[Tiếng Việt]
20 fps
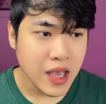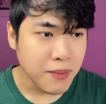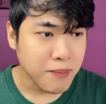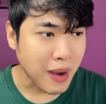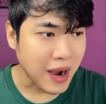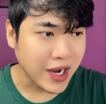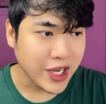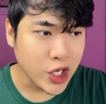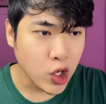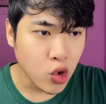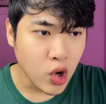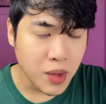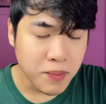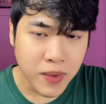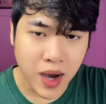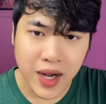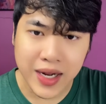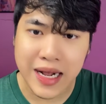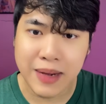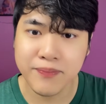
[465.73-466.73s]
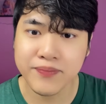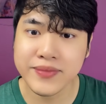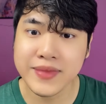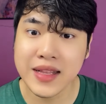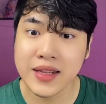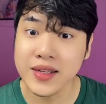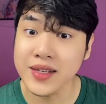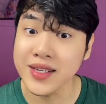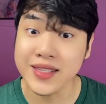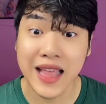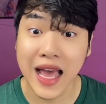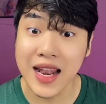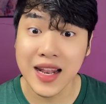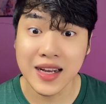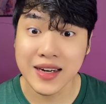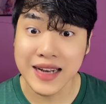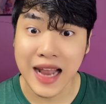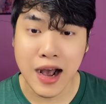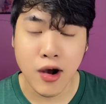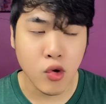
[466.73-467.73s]
Mặc dù là mới gặp người ta
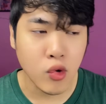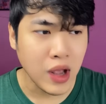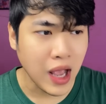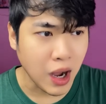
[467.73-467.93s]
lần đầu,